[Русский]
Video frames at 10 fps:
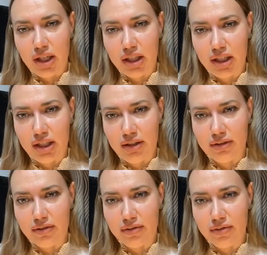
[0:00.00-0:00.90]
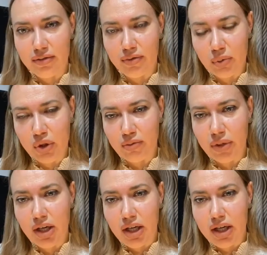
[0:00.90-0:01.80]
И, в общем,
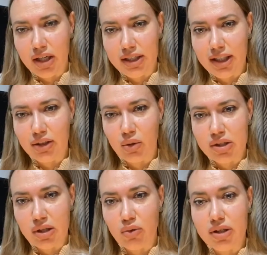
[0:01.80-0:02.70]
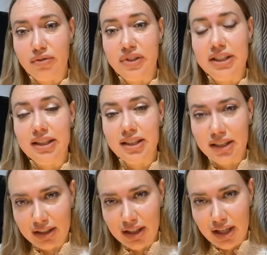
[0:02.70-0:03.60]
э, те, кто остаются в
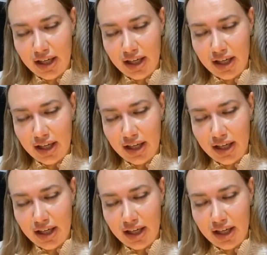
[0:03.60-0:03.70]
тени,